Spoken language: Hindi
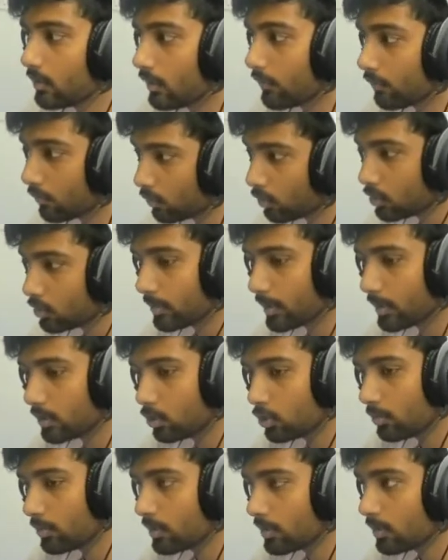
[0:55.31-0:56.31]
अफकोर्स भाई
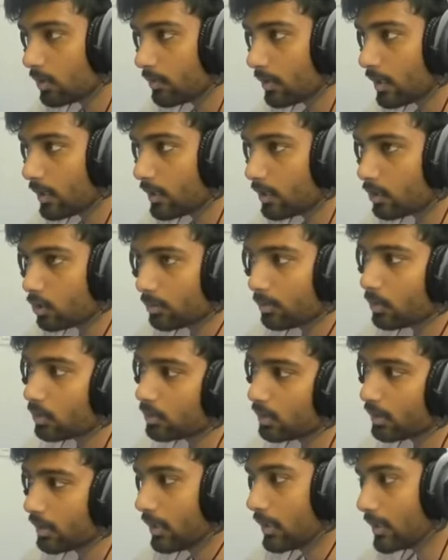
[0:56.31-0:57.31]
दो बंदे बाकी है तो
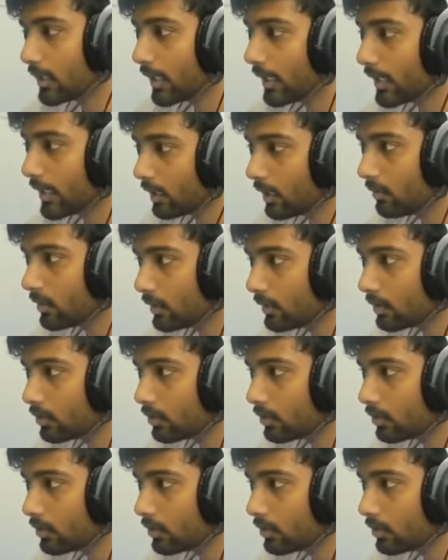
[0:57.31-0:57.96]
पोजिशन के लिए जाएगा ना भाई